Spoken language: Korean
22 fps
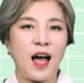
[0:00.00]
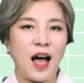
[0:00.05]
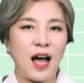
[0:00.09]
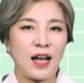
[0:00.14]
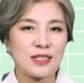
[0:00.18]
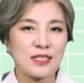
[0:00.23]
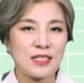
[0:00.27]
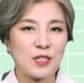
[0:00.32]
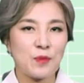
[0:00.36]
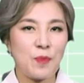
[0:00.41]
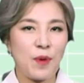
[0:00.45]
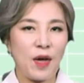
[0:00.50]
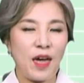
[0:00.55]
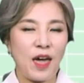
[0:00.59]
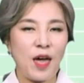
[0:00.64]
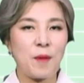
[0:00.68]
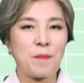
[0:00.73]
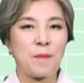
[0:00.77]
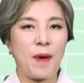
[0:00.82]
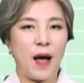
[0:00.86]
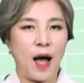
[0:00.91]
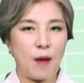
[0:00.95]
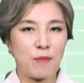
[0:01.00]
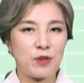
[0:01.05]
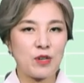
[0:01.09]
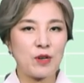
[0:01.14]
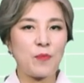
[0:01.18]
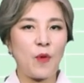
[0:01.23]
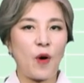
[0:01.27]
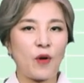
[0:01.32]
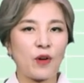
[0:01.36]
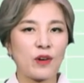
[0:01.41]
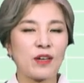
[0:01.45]
아침에 밥을
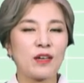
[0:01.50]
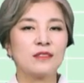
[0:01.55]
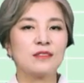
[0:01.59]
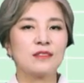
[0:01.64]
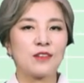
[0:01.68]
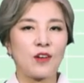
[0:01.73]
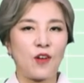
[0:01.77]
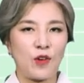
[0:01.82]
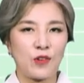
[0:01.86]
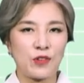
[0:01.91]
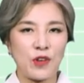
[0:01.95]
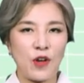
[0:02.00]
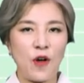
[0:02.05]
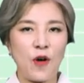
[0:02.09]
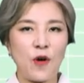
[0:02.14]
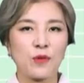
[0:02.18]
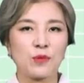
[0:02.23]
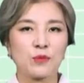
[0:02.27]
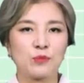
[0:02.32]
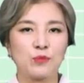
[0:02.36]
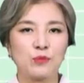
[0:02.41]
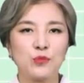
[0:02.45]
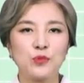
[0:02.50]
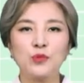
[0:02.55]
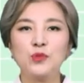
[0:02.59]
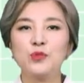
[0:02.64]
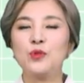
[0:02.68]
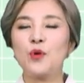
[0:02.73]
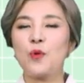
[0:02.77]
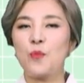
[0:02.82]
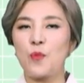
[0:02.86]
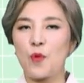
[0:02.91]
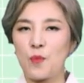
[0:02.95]
먹기는 커녕
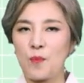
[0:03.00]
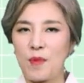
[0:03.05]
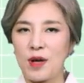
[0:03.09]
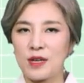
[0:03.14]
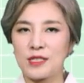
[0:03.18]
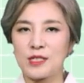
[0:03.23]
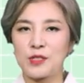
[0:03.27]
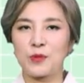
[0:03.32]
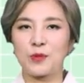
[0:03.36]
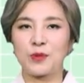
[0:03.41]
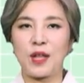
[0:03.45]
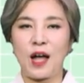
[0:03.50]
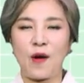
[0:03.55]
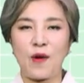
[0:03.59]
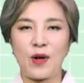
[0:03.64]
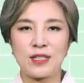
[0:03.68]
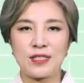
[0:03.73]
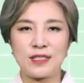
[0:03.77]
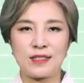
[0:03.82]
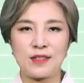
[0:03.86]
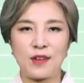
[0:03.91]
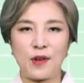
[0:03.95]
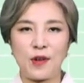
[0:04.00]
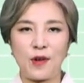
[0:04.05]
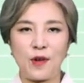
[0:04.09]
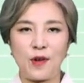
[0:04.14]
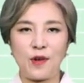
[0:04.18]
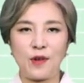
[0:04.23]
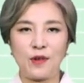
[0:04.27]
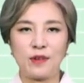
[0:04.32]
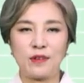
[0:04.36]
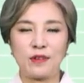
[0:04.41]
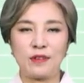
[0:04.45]
물도 못 마시고
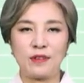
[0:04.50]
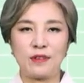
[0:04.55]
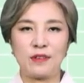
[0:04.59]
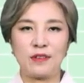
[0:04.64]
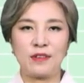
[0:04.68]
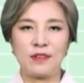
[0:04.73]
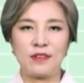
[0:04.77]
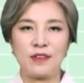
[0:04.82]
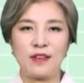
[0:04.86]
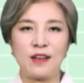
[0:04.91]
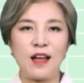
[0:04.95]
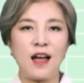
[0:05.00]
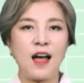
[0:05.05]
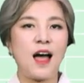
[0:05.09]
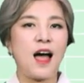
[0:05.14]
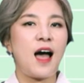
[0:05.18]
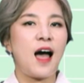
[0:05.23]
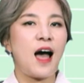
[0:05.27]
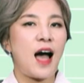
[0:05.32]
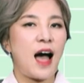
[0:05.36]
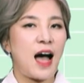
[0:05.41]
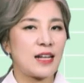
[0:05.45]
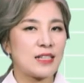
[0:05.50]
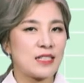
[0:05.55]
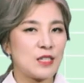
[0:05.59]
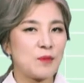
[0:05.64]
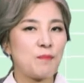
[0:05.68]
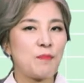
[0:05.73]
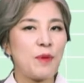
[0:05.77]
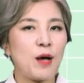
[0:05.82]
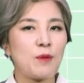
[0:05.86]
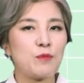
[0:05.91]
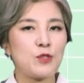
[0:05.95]
나왔어요.
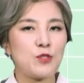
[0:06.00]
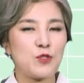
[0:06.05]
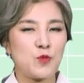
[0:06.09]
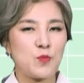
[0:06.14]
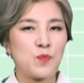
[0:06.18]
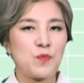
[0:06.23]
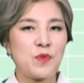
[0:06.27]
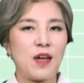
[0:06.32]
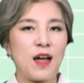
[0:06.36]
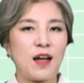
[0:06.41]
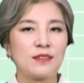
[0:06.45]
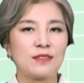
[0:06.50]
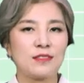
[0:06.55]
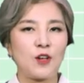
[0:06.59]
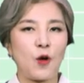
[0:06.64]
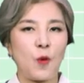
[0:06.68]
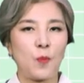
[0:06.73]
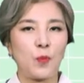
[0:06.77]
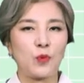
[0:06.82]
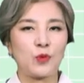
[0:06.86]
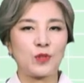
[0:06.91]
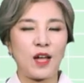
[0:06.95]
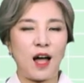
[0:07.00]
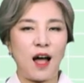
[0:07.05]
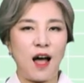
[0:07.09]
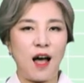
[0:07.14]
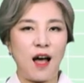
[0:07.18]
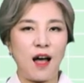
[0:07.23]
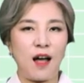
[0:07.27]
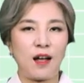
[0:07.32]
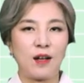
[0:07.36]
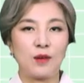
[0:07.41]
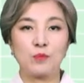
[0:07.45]
아침밥을 준비하는
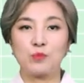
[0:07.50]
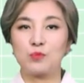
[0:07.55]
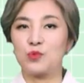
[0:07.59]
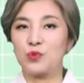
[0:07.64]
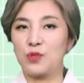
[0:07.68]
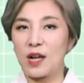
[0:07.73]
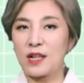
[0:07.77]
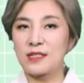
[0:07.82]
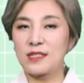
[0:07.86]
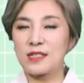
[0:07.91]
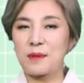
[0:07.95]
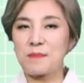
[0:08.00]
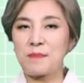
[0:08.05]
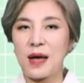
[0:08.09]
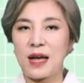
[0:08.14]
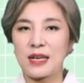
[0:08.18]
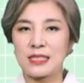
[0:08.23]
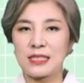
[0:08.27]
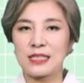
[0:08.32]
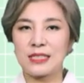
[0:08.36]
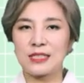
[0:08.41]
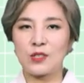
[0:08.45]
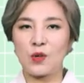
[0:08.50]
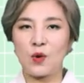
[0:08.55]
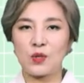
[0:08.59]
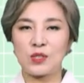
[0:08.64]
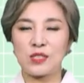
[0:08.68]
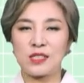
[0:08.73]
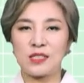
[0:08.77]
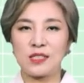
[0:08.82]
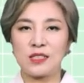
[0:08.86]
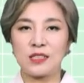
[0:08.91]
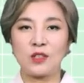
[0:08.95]
것보다 물 한 잔 마시는
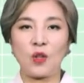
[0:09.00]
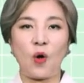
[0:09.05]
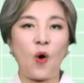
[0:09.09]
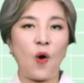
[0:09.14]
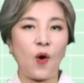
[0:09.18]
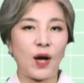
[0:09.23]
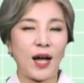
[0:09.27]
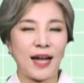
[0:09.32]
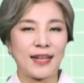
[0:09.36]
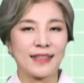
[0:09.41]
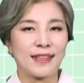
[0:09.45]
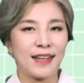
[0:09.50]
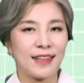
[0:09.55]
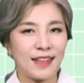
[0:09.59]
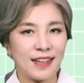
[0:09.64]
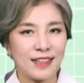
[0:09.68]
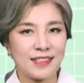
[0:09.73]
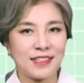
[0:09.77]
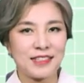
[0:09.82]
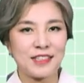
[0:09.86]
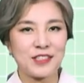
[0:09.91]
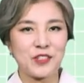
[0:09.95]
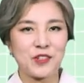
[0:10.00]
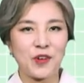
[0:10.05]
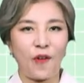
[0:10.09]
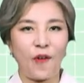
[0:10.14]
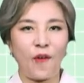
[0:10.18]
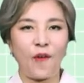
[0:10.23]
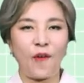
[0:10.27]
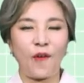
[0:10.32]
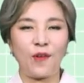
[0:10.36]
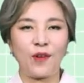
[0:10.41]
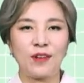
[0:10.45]
것이 더 간단한
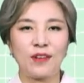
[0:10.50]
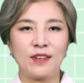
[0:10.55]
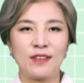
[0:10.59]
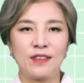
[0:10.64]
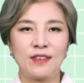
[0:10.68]
일이죠.